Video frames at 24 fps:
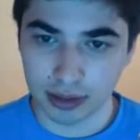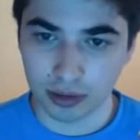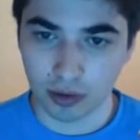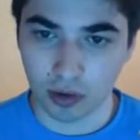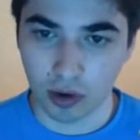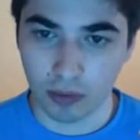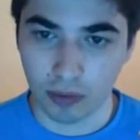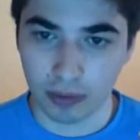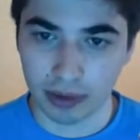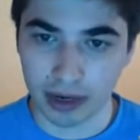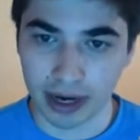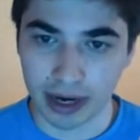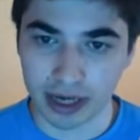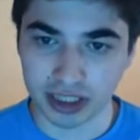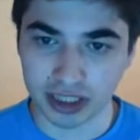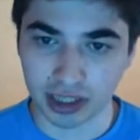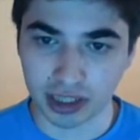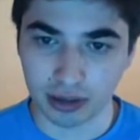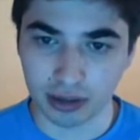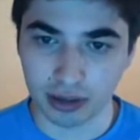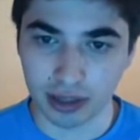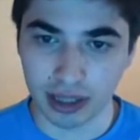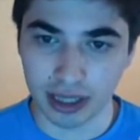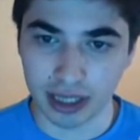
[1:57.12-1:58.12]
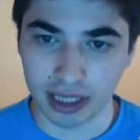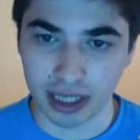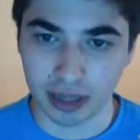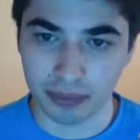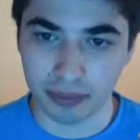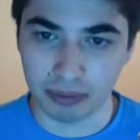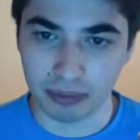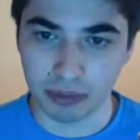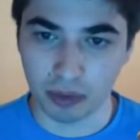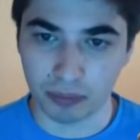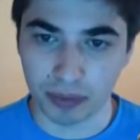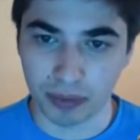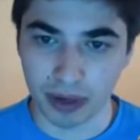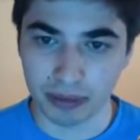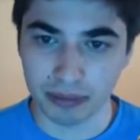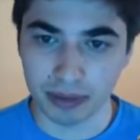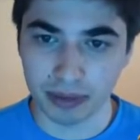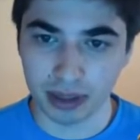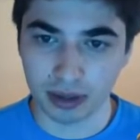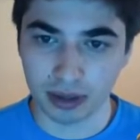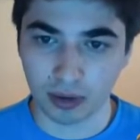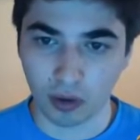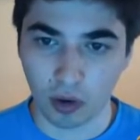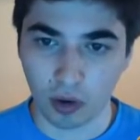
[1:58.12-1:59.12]
Roban é a estrela da equipa, meu. Para
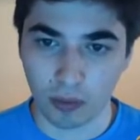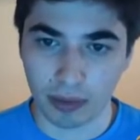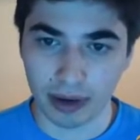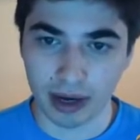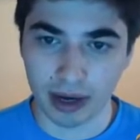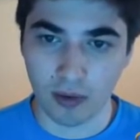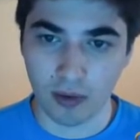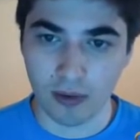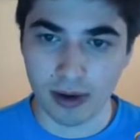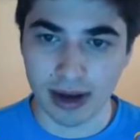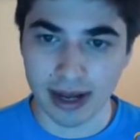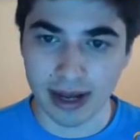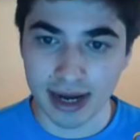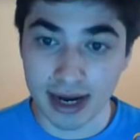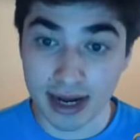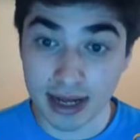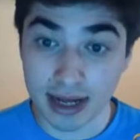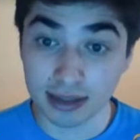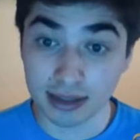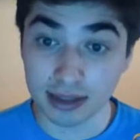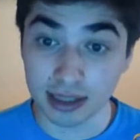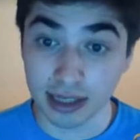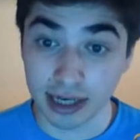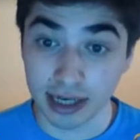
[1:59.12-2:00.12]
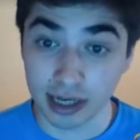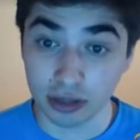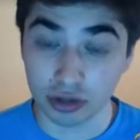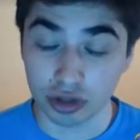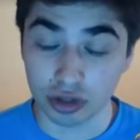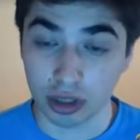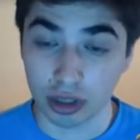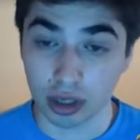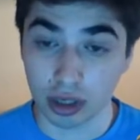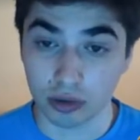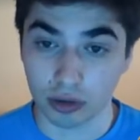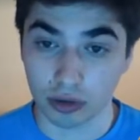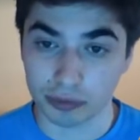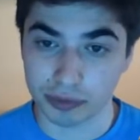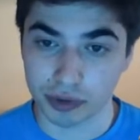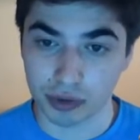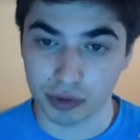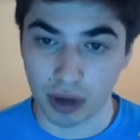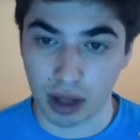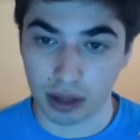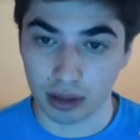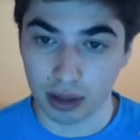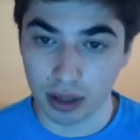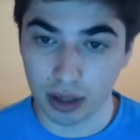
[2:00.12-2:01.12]
mim, Roban é um grande, grande jogador,
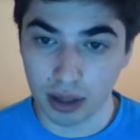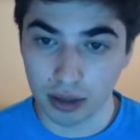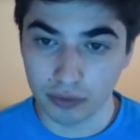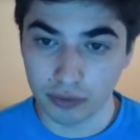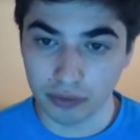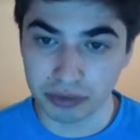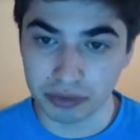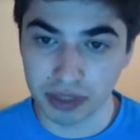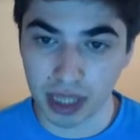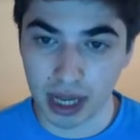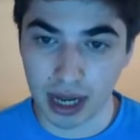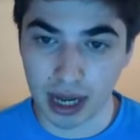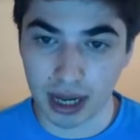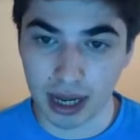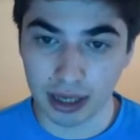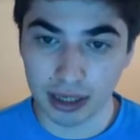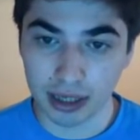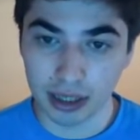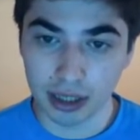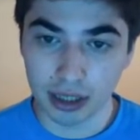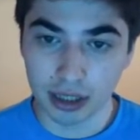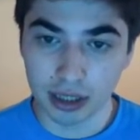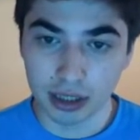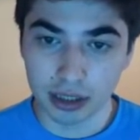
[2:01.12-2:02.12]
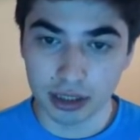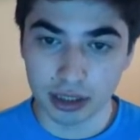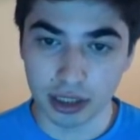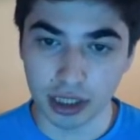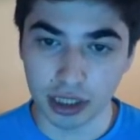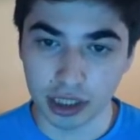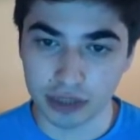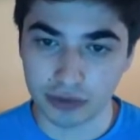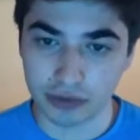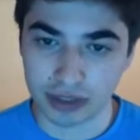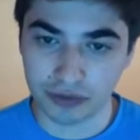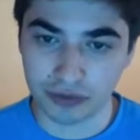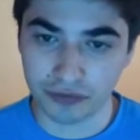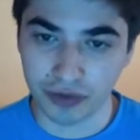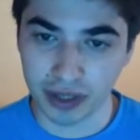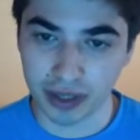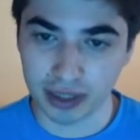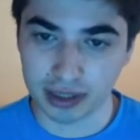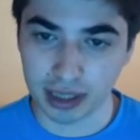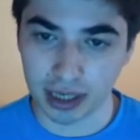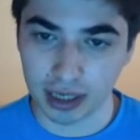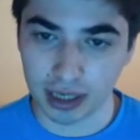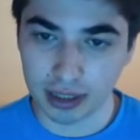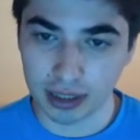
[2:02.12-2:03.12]
pessoal. Vamos lá. Isso, faz a
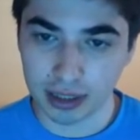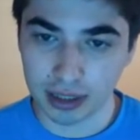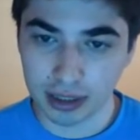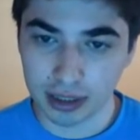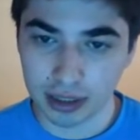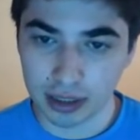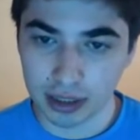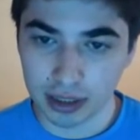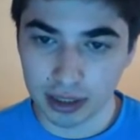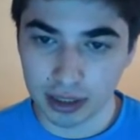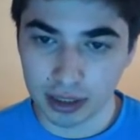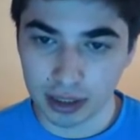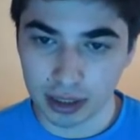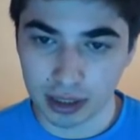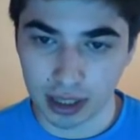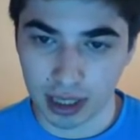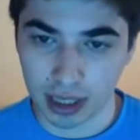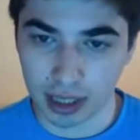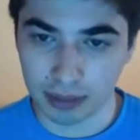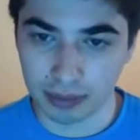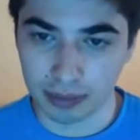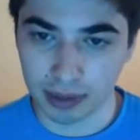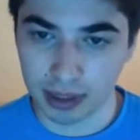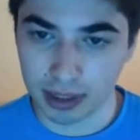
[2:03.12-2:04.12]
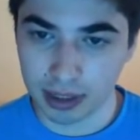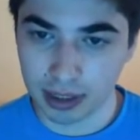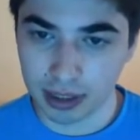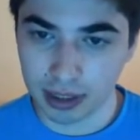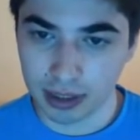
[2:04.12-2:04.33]
finta. Calma.